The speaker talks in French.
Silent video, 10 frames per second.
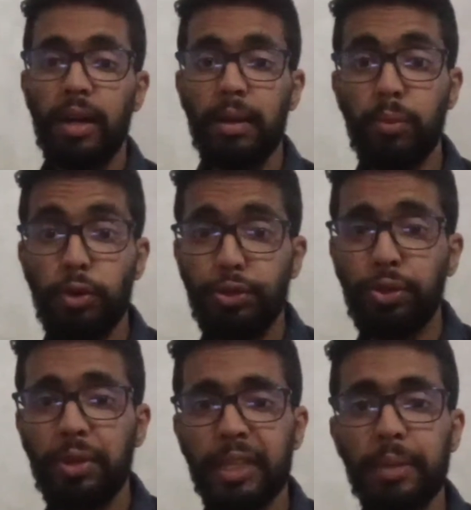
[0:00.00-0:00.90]

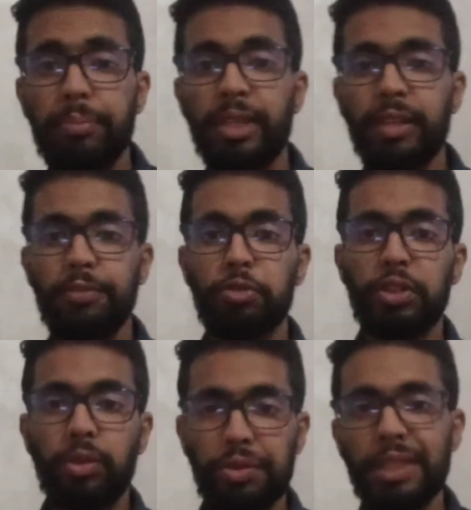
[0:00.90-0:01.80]
bonjour et
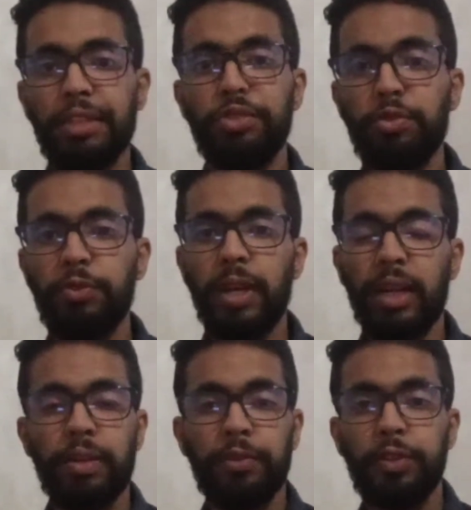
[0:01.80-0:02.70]
bienvenue dans cette
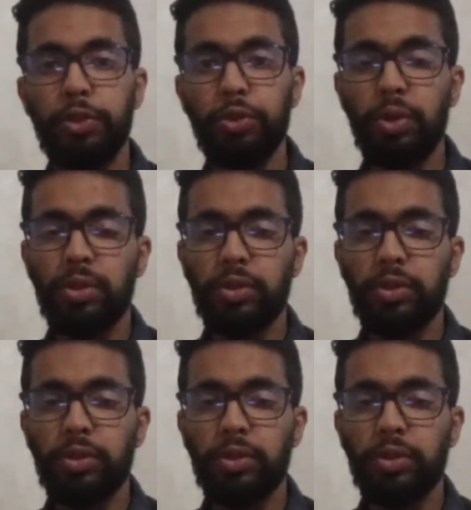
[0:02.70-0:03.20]
nouvelle vidéo,